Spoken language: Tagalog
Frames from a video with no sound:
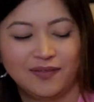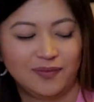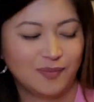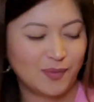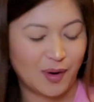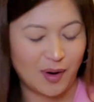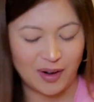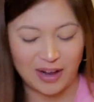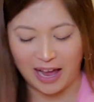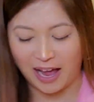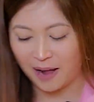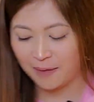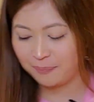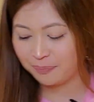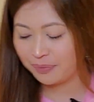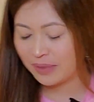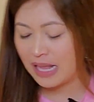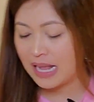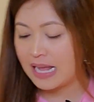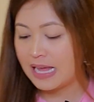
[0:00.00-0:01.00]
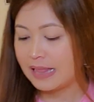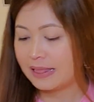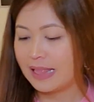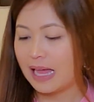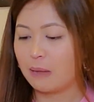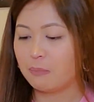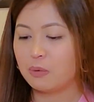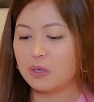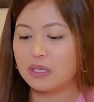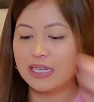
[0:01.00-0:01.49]
Bongga.
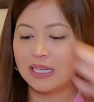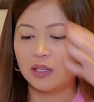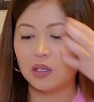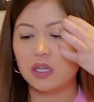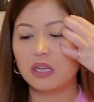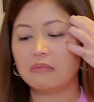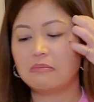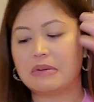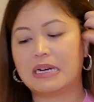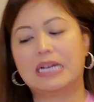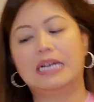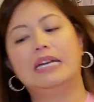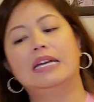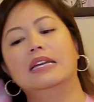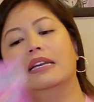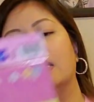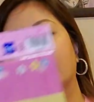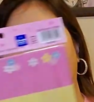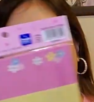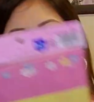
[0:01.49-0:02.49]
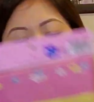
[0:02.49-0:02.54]
Tapos, ito naman,